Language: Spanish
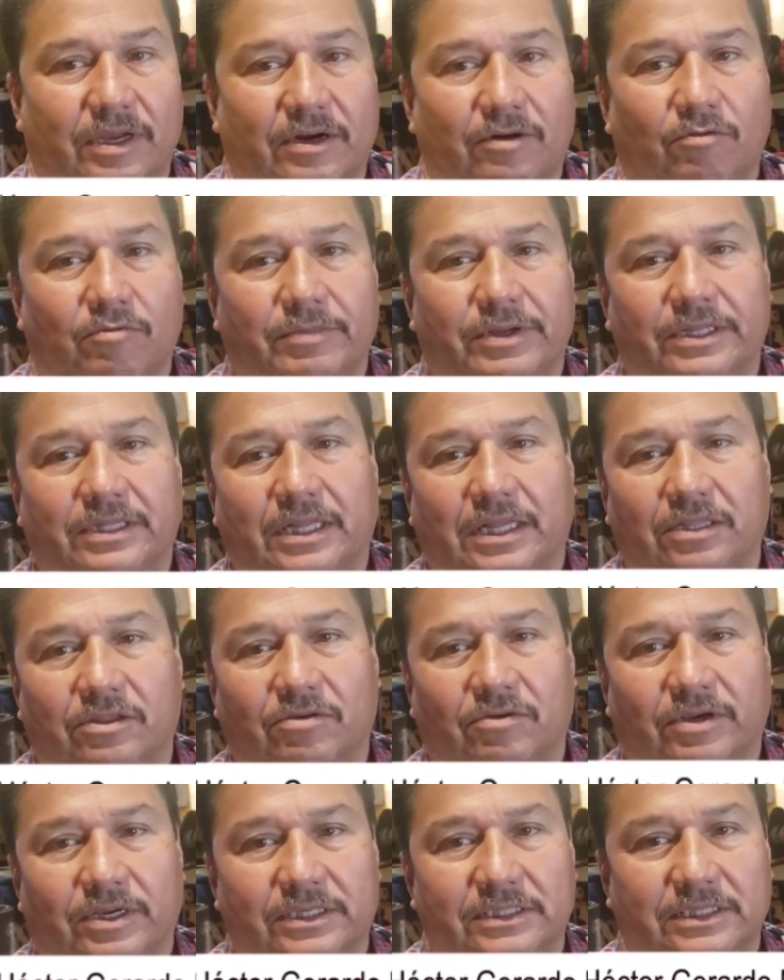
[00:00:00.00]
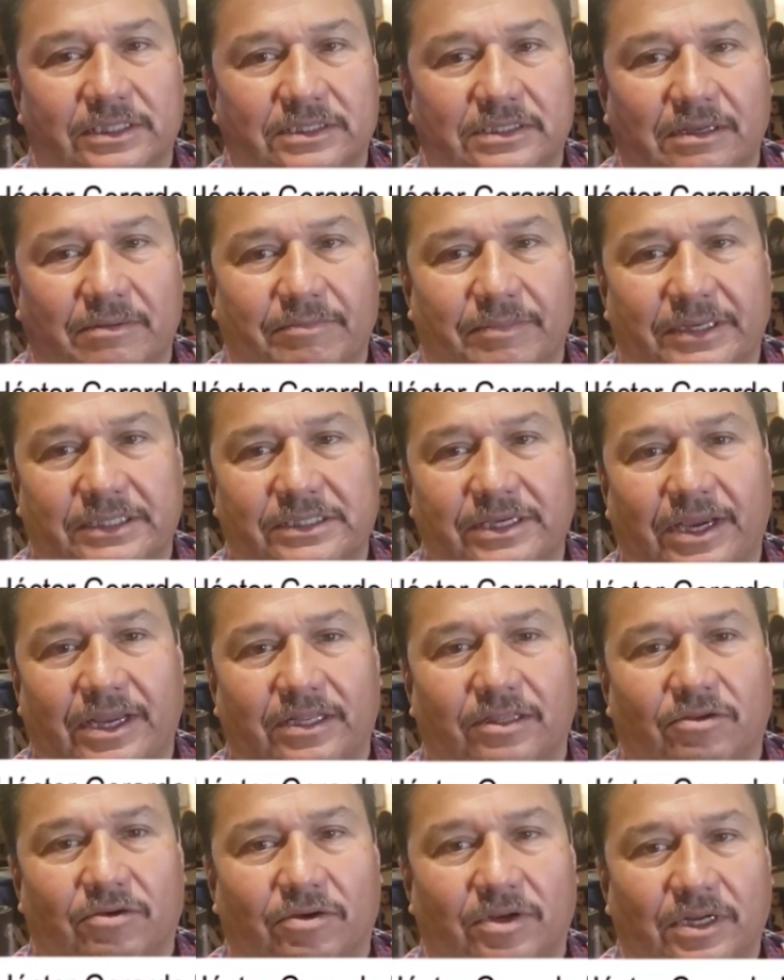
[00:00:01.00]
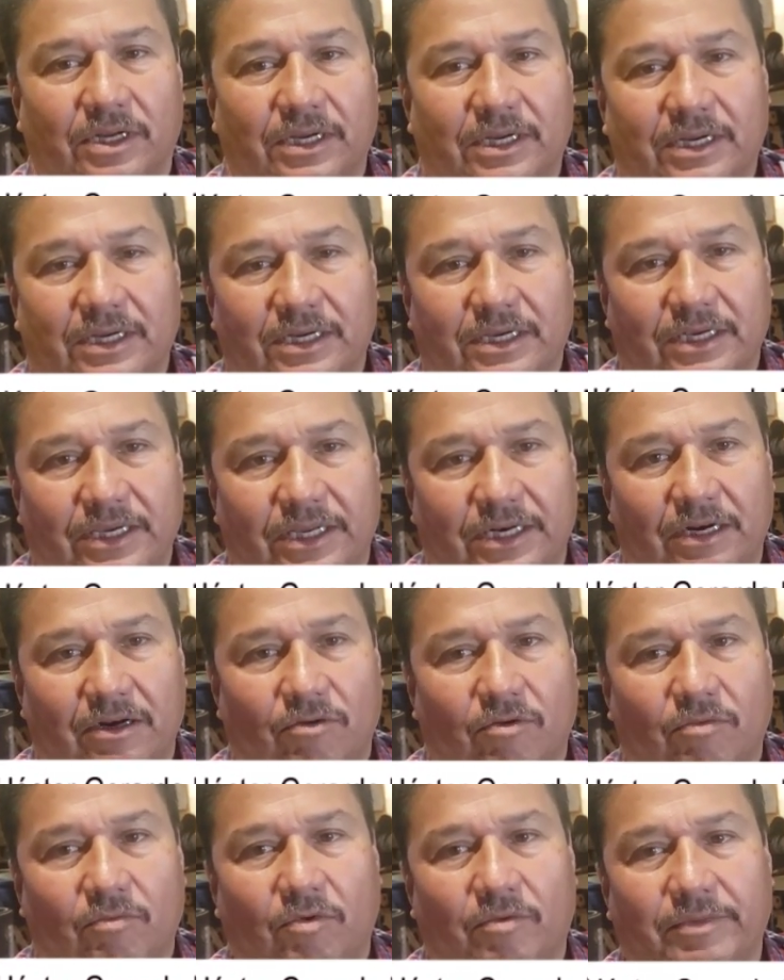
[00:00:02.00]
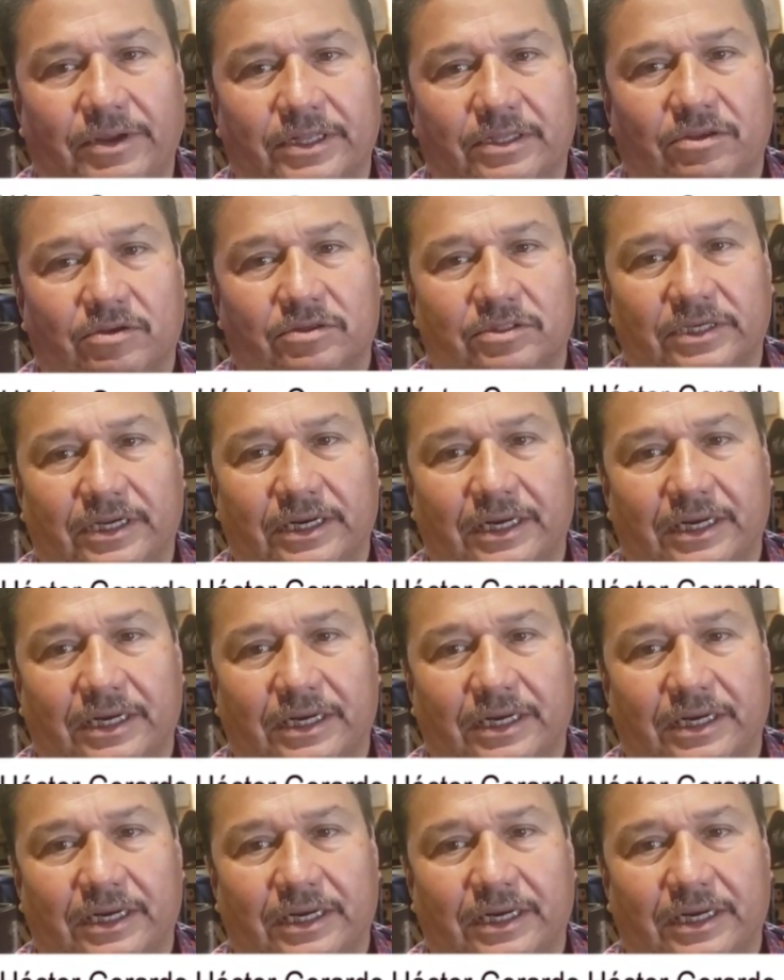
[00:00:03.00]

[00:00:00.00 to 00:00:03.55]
argumentando que se están paseando y en algún momento se